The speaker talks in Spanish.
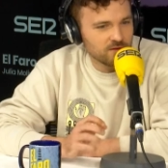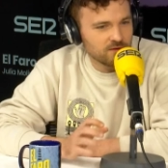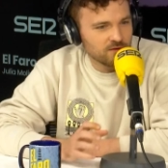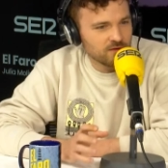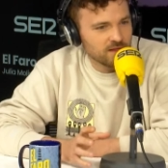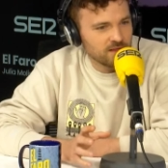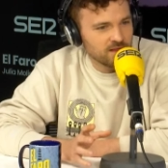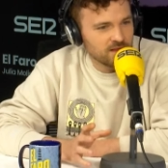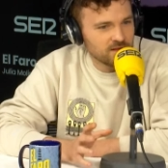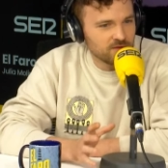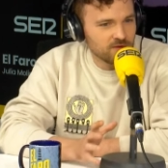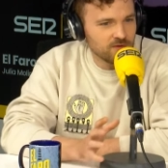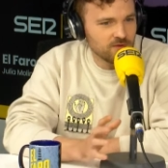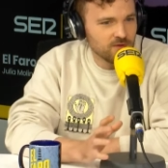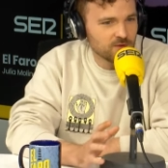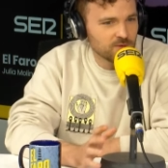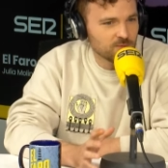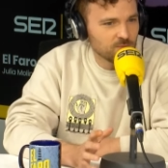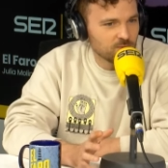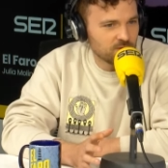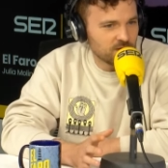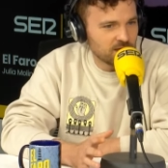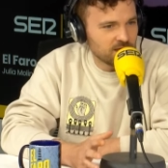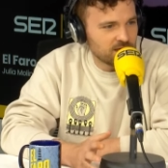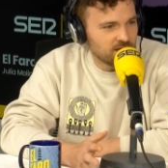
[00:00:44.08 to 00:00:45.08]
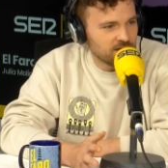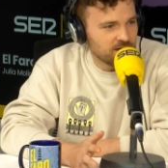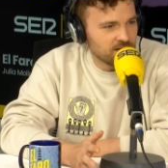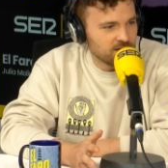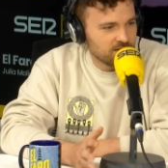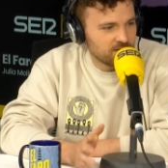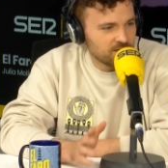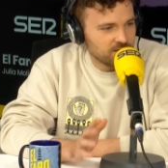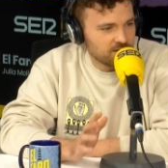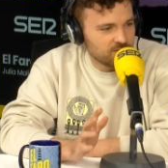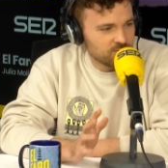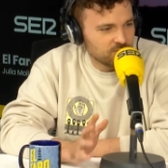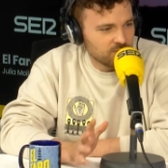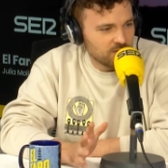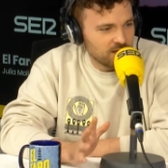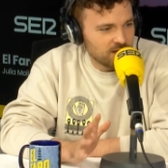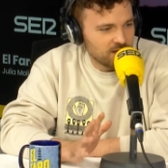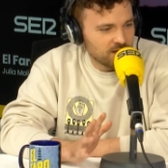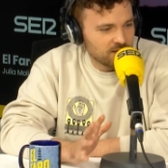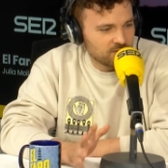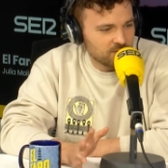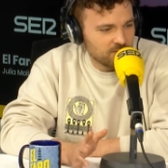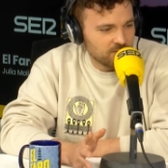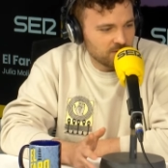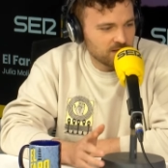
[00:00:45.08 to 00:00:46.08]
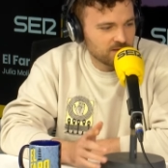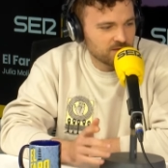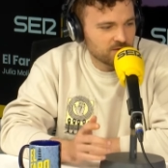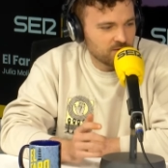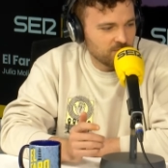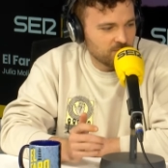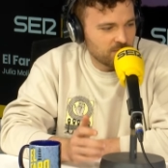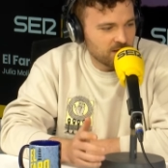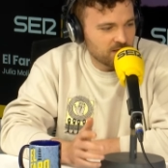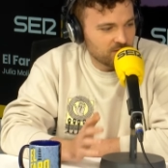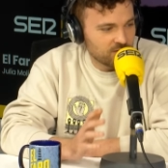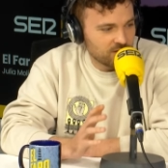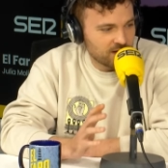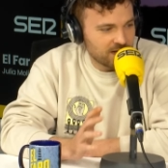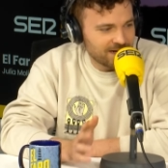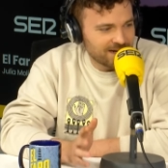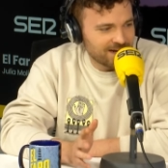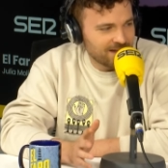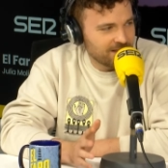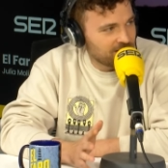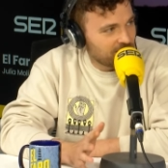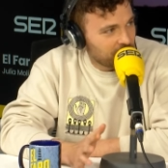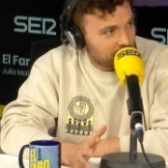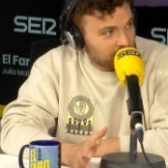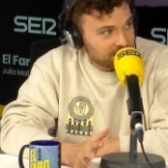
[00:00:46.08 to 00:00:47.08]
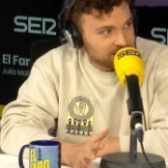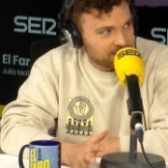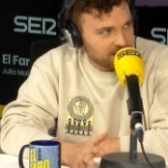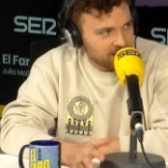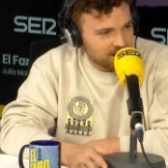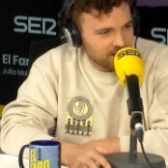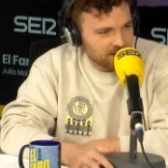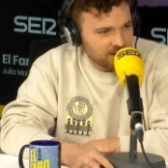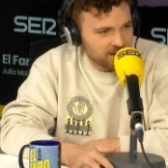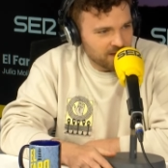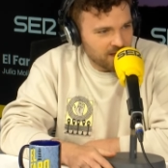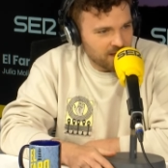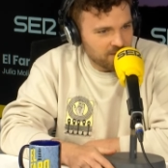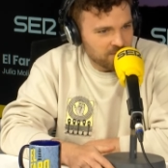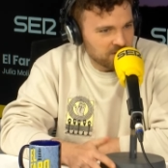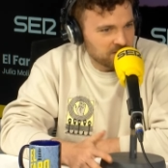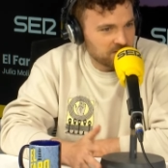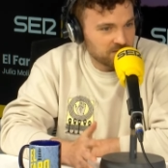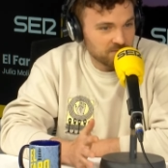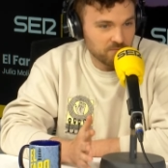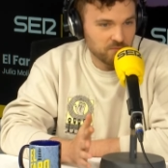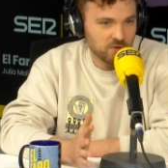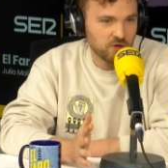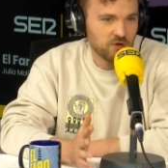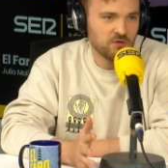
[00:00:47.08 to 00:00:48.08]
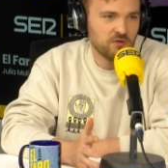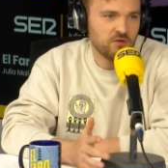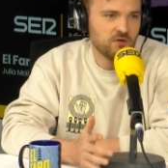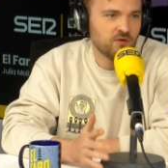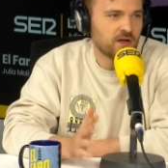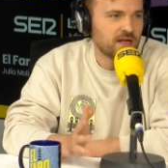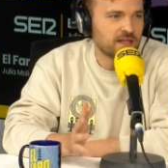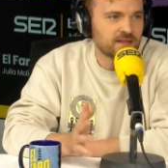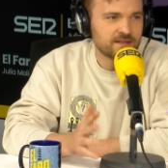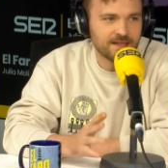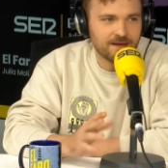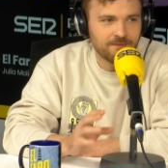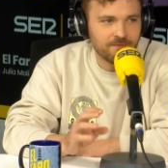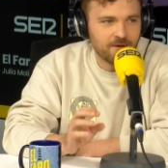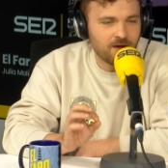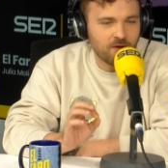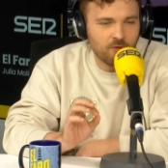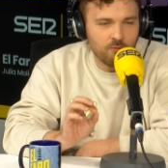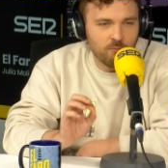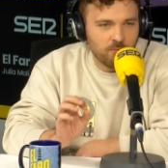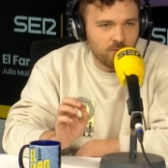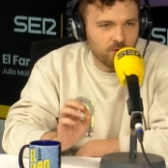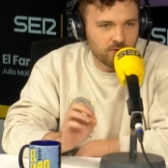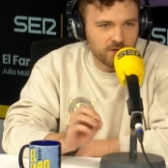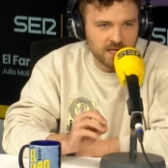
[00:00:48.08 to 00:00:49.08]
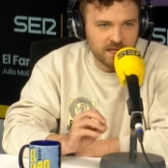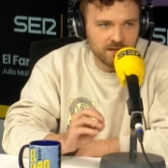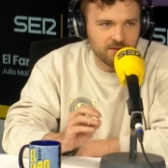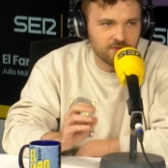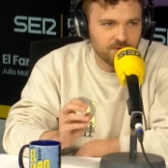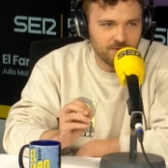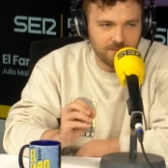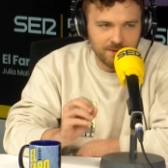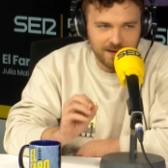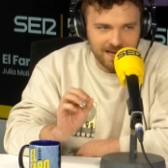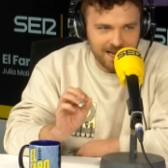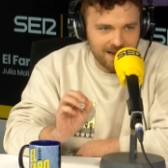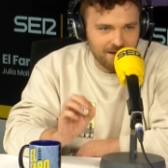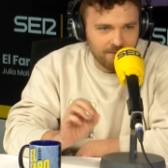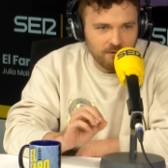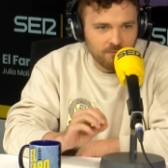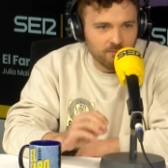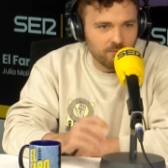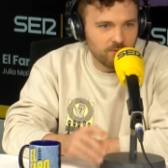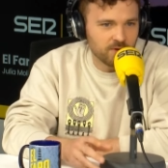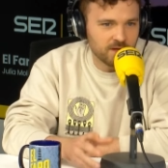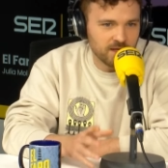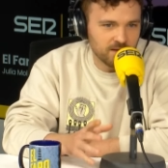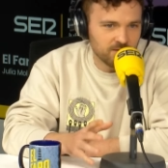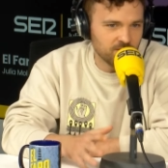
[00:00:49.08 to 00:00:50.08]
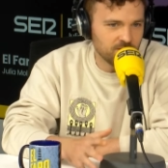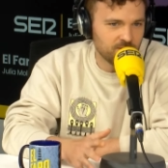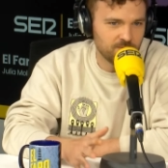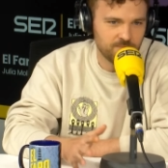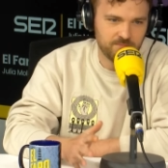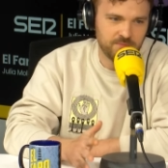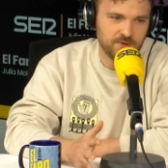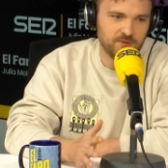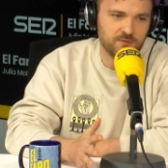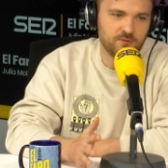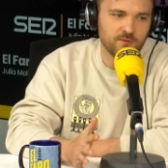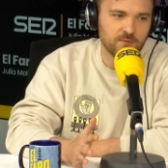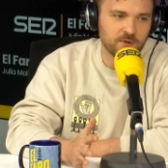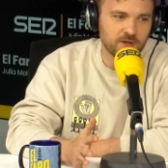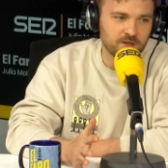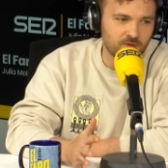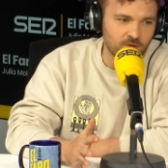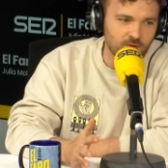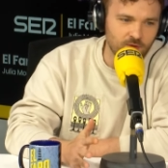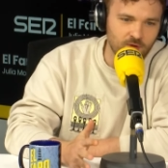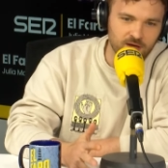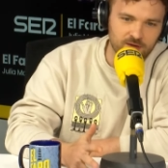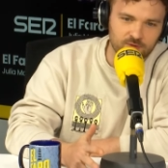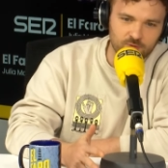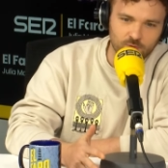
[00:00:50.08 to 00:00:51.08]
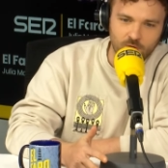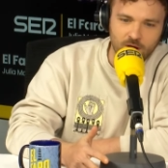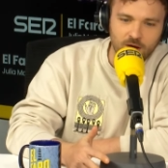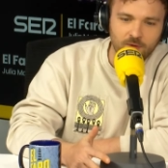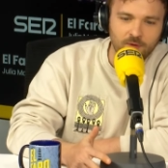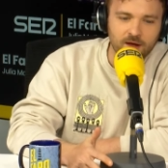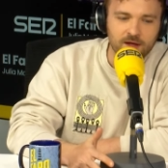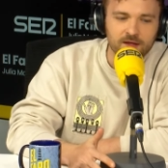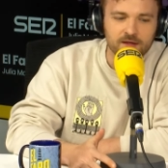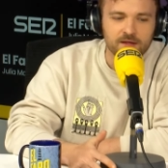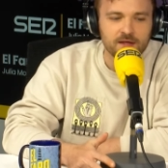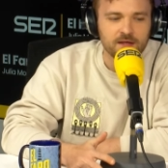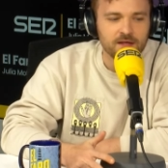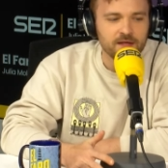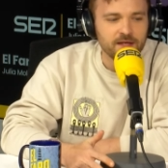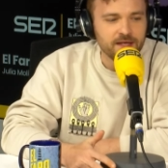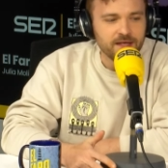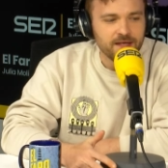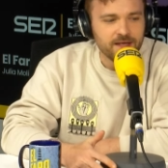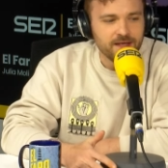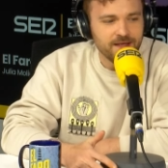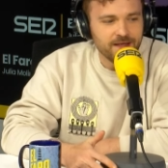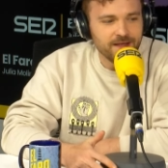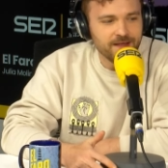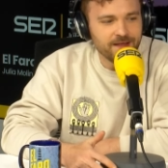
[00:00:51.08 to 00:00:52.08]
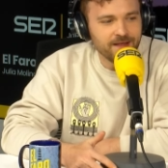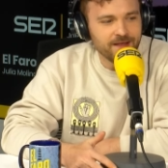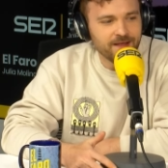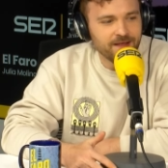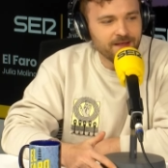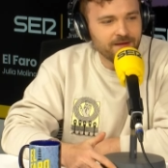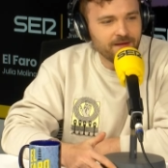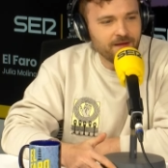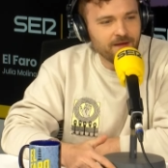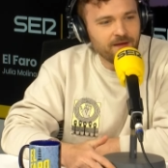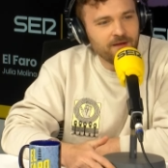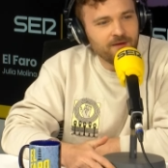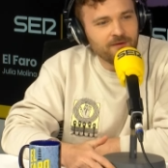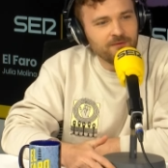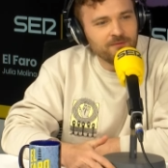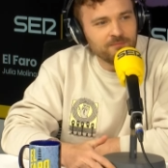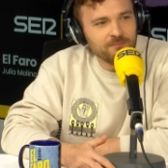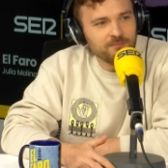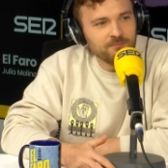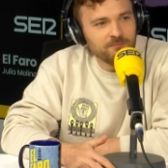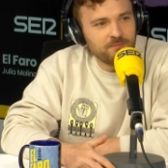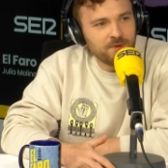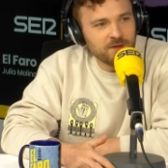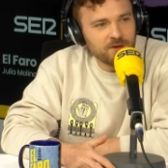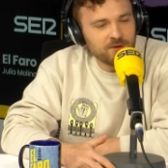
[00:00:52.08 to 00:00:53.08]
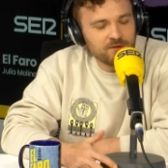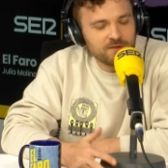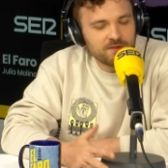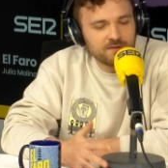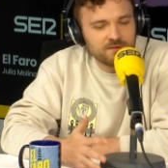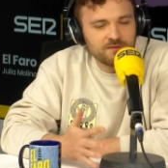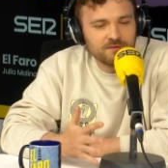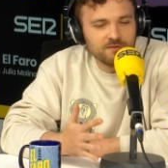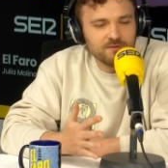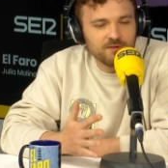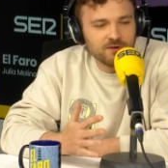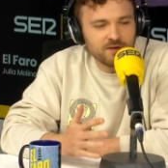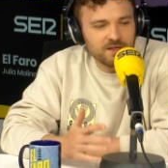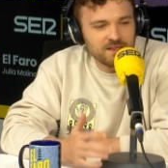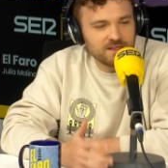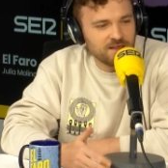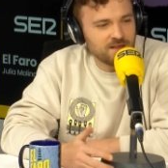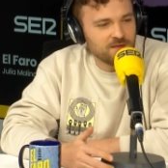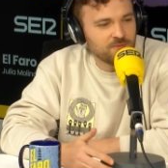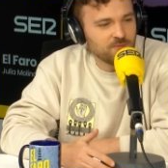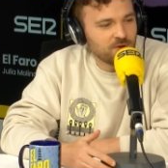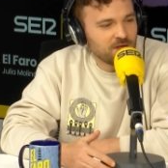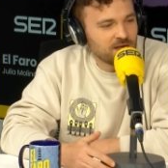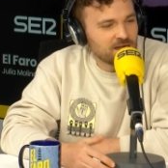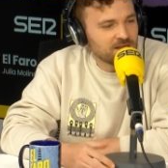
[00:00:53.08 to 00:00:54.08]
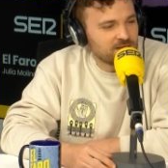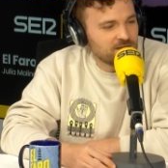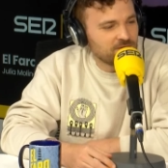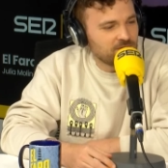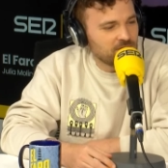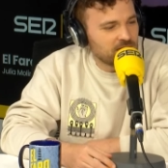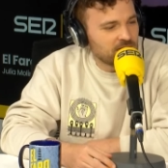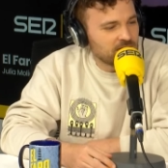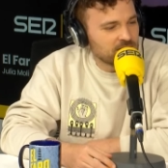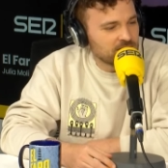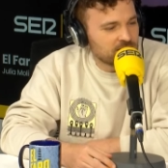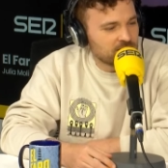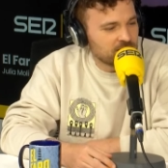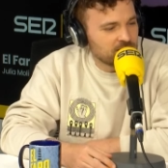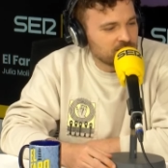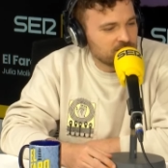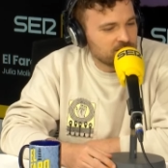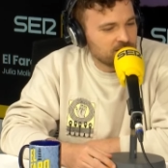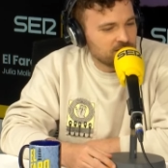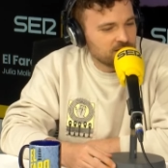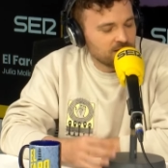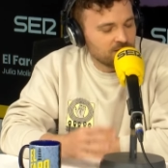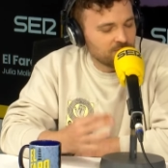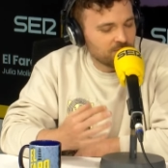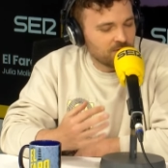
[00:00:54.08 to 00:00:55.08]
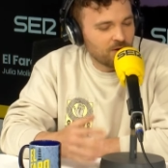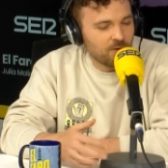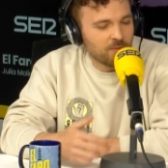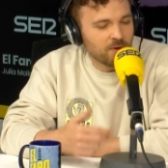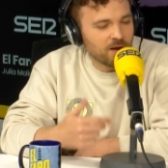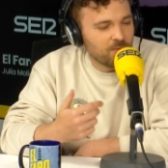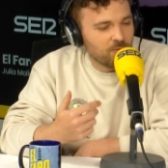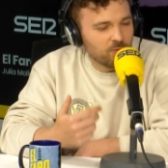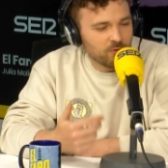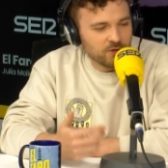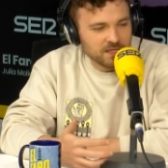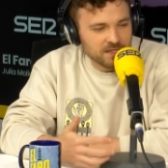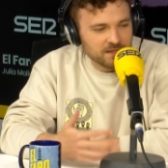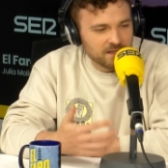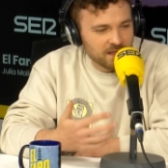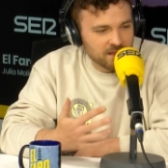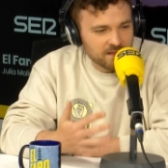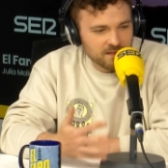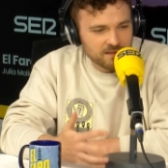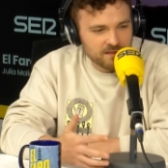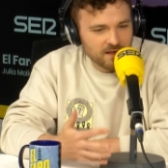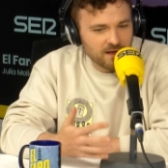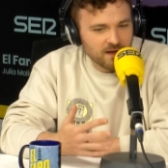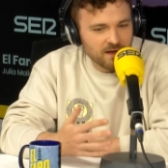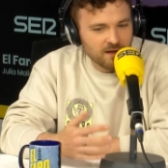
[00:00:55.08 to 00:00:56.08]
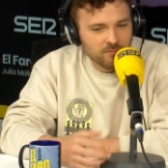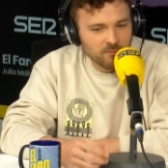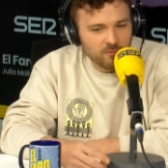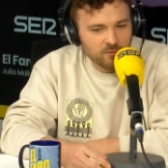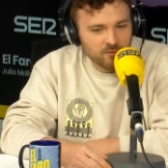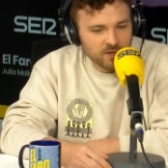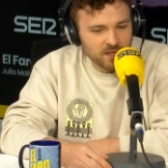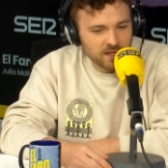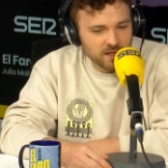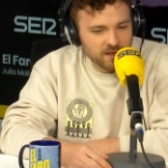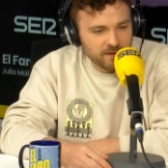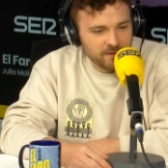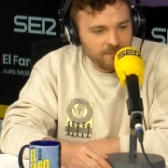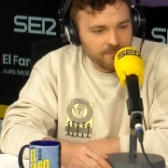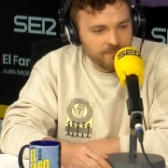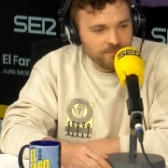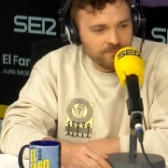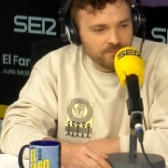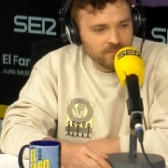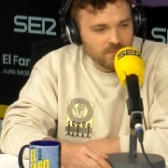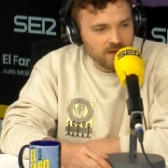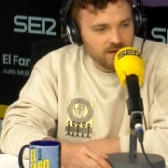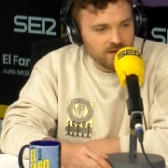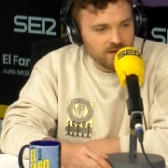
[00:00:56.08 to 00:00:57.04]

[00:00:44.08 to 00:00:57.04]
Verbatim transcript: creo que dentro de los musicales es una de las obras con mayor carga dramática y además, bueno, yo cantaba un poquito, bailaba un poquito y sobre todo actuaba. Eh, pero es, yo qué sé, es muy gratificante. Era una obra muy intensa, muy...